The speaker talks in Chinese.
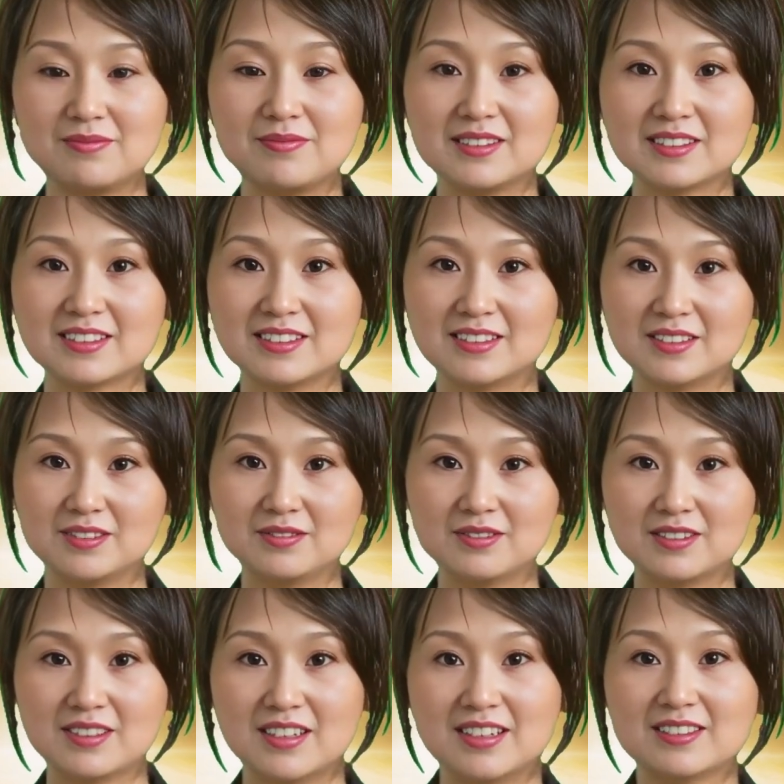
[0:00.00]
但考虑到
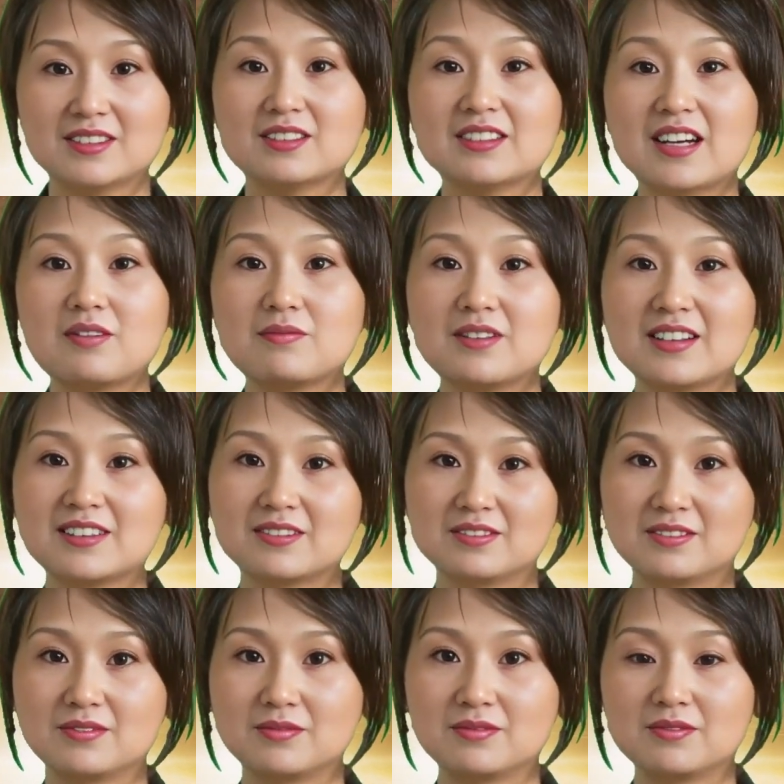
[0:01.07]
安全问题后撤
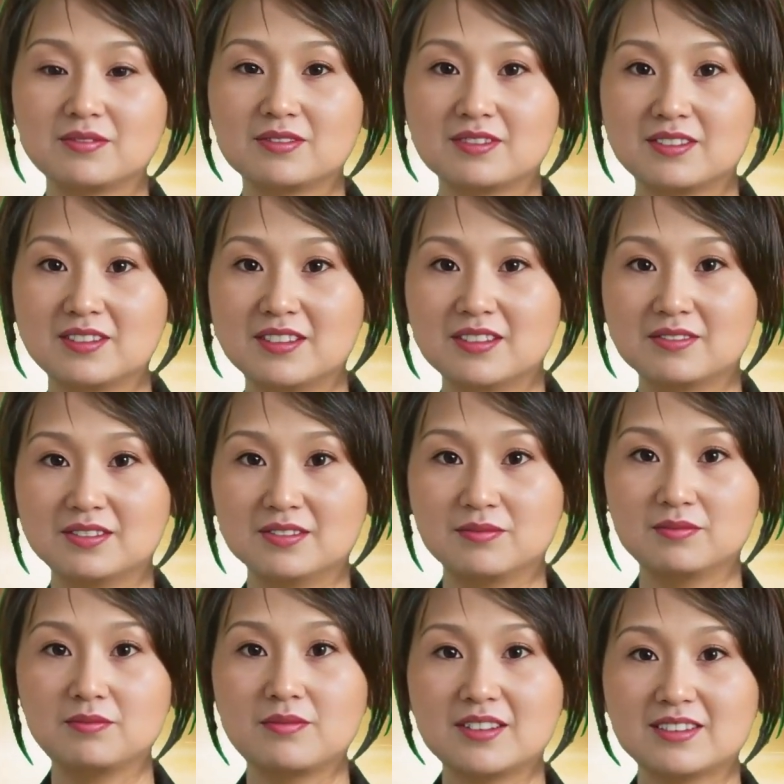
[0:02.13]
离，并由大
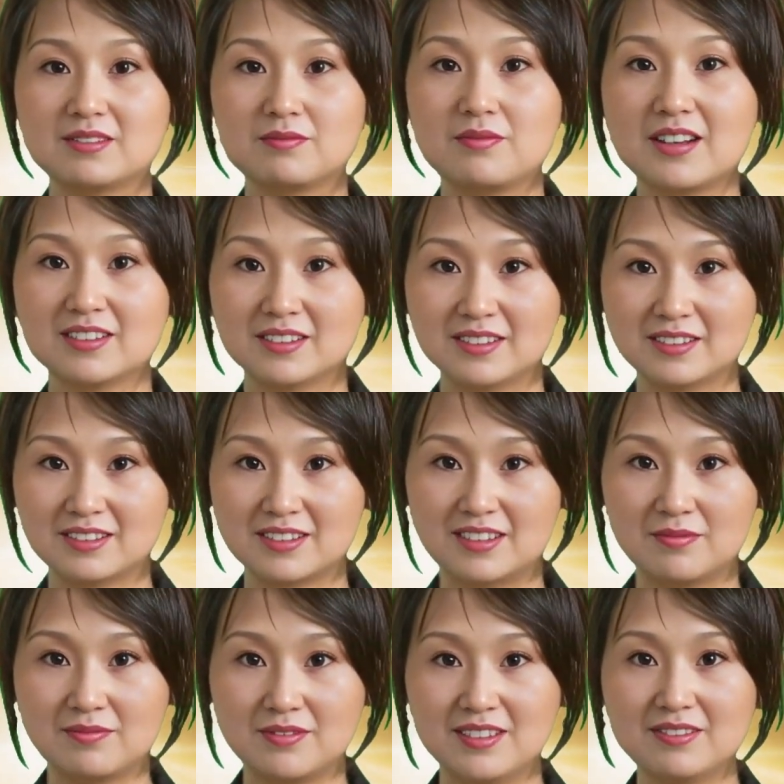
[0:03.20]
型海巡舰“伊
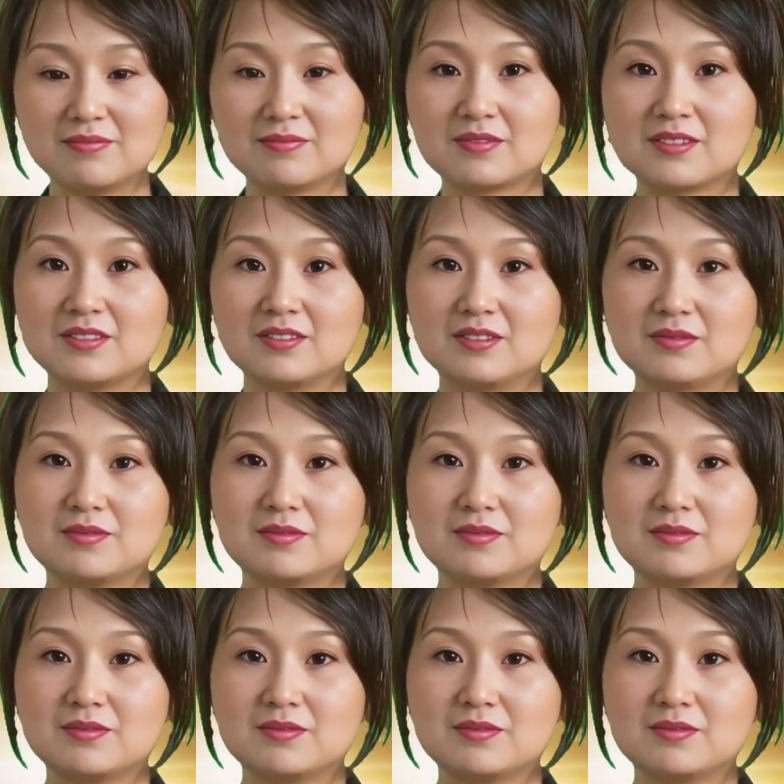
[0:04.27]
兰号”支援。